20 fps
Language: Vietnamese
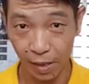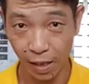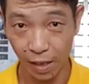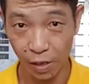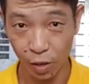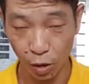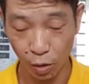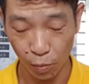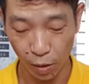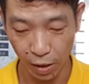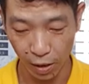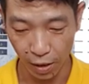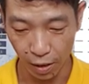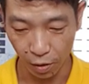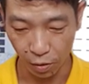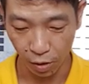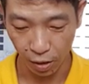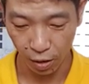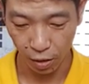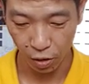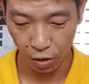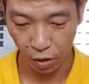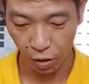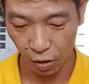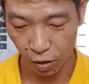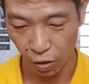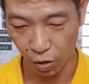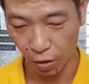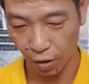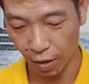Đây, cho bọn trẻ con
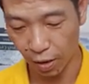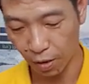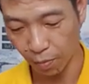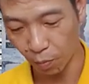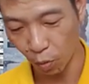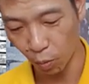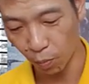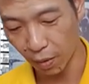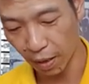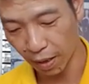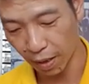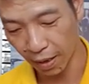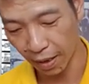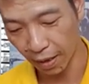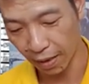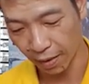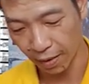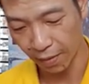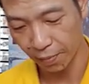cho cho nó một miếng này.